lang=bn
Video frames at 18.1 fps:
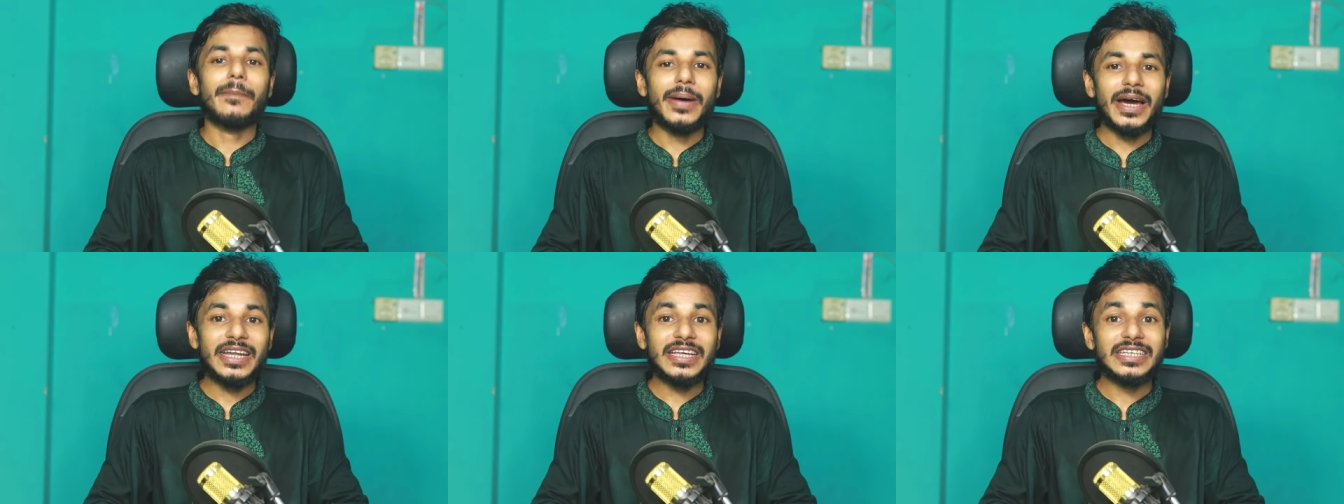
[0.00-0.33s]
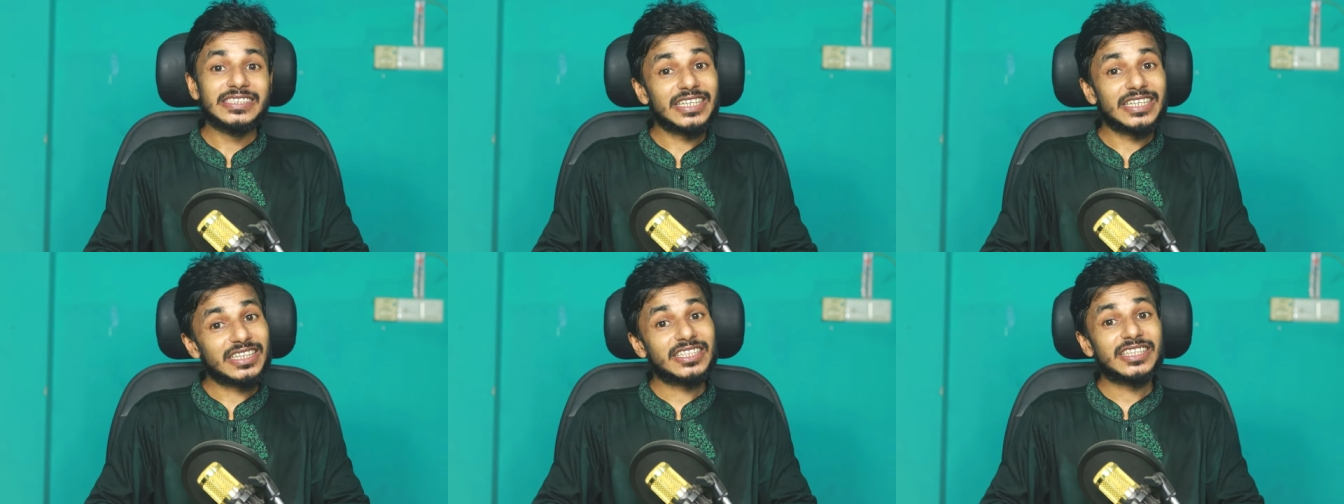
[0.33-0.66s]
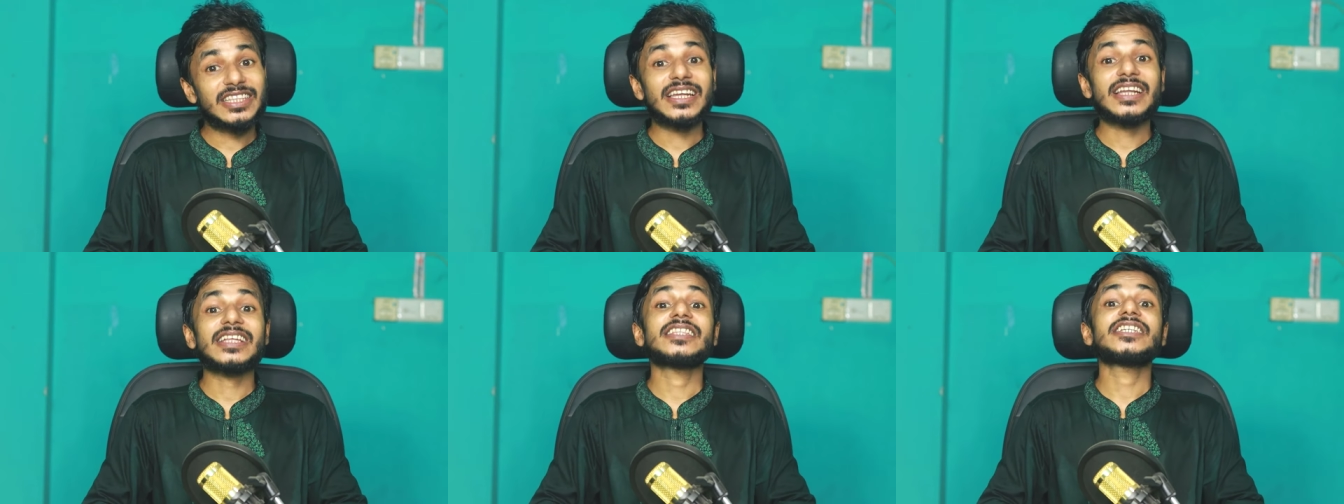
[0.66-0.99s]
মানে যাতে
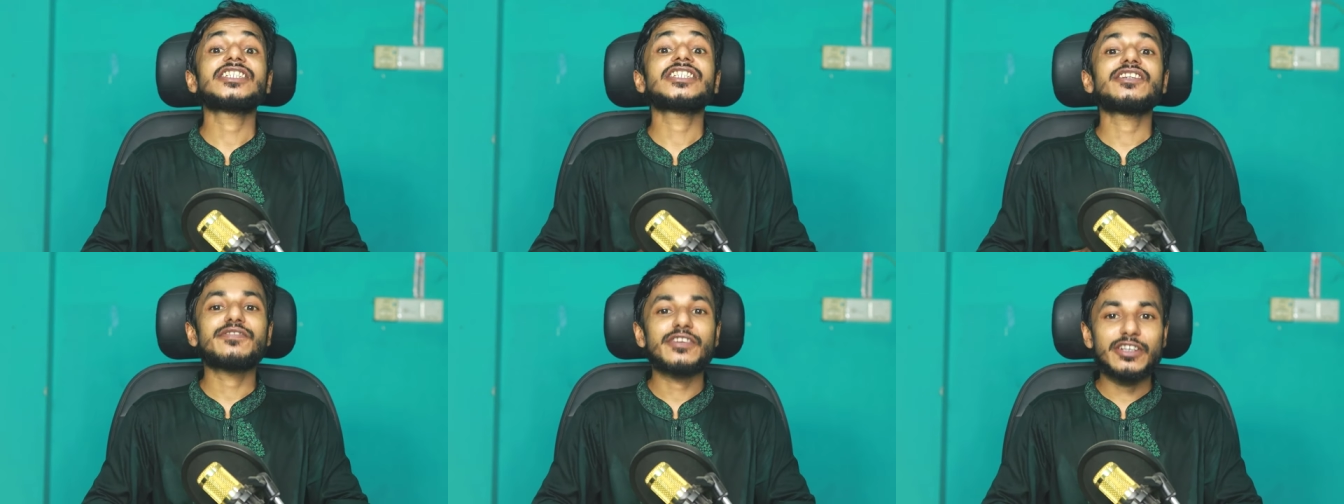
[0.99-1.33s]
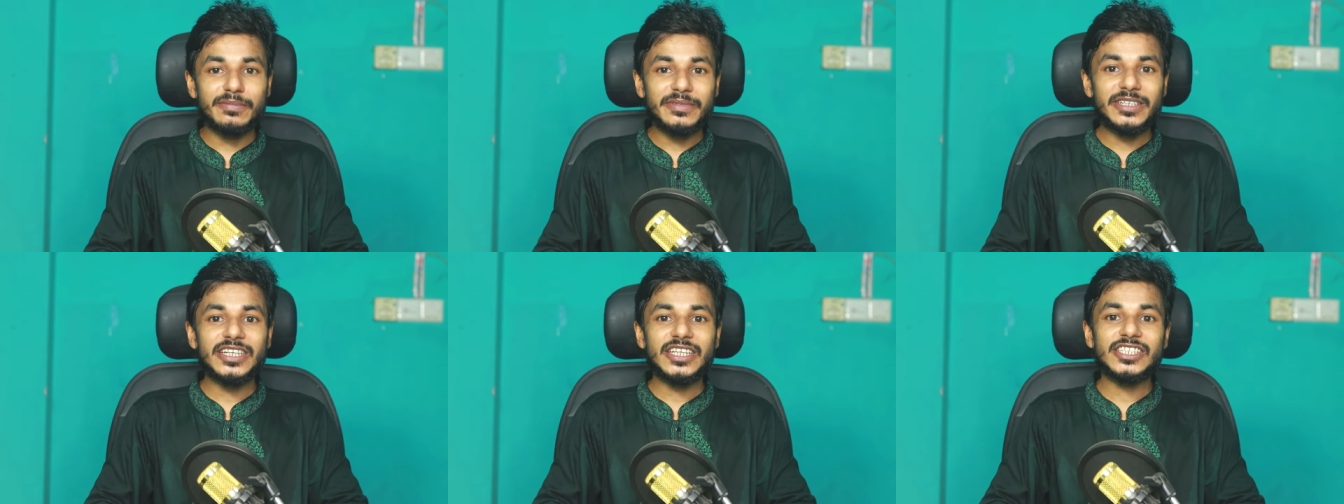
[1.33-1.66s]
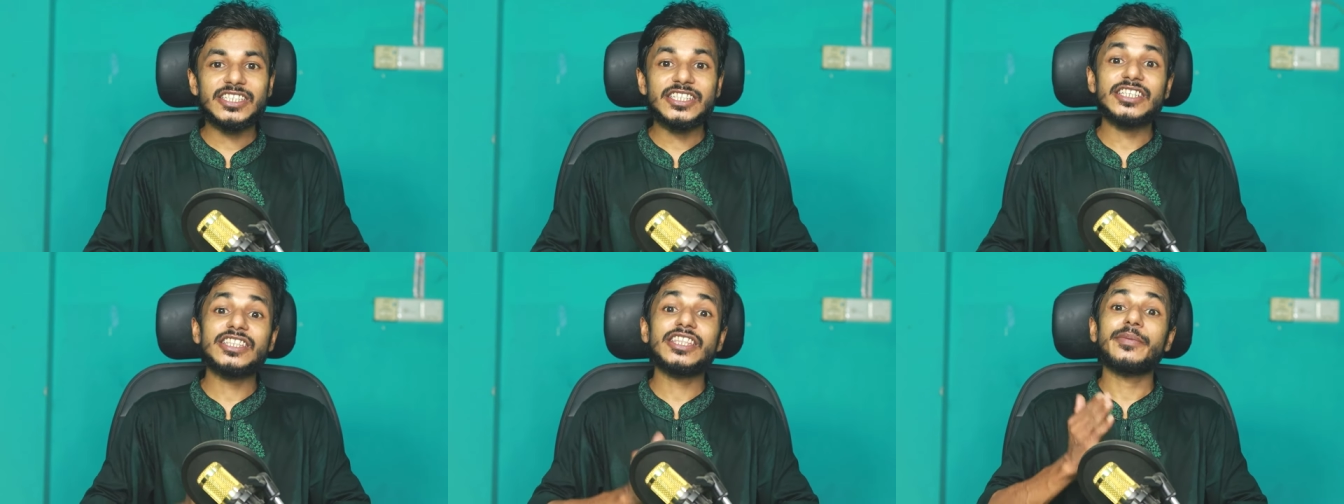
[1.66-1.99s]
তারা দেশের ফিল্ম
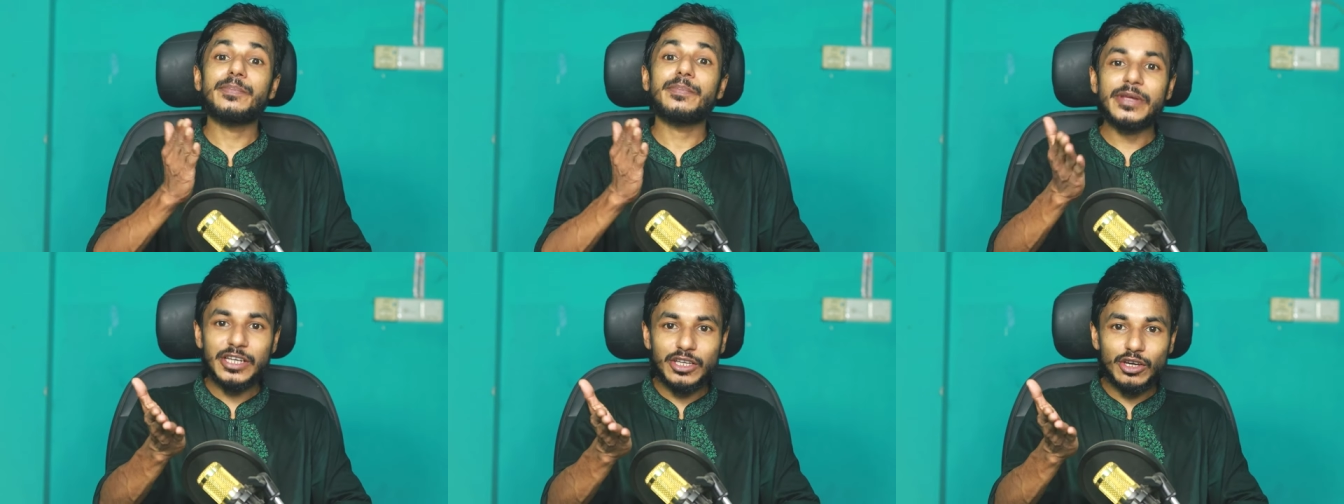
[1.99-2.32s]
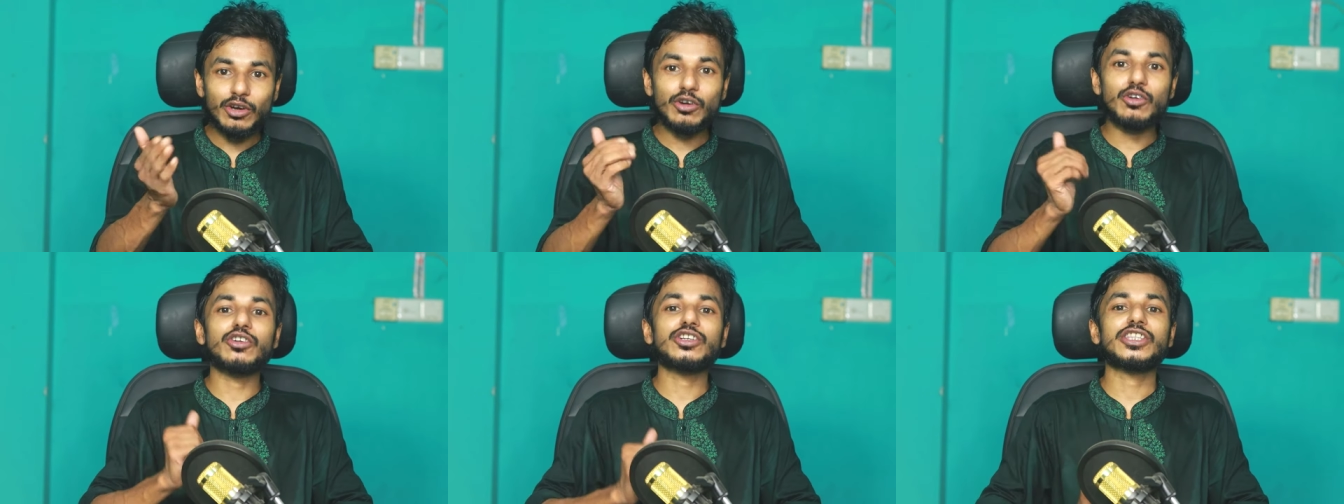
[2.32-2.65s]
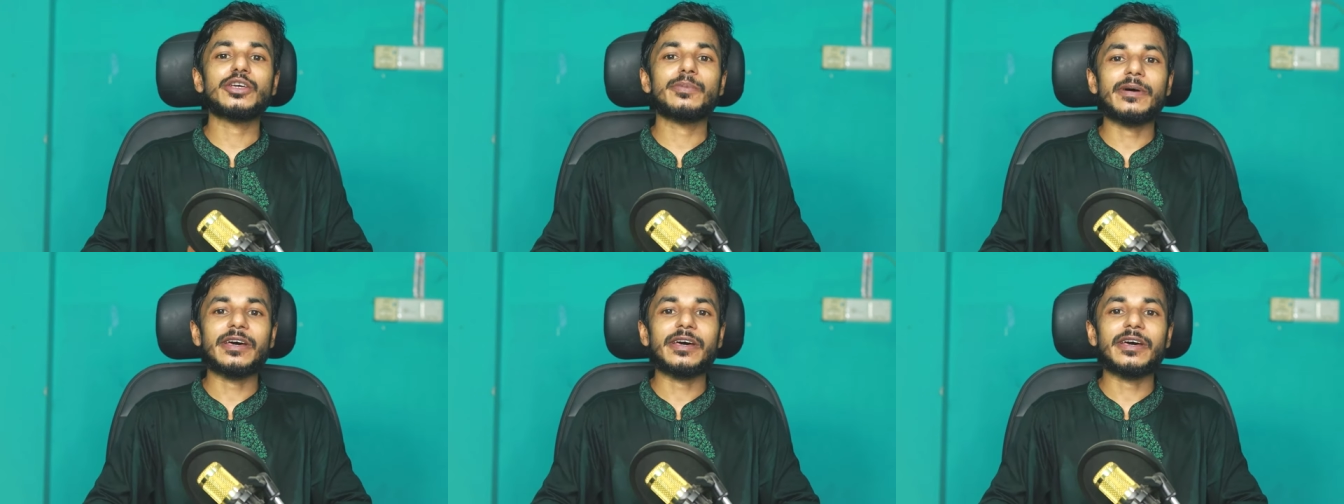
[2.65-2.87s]
ইন্ডাস্ট্রিতে বিনিয়োগ করতে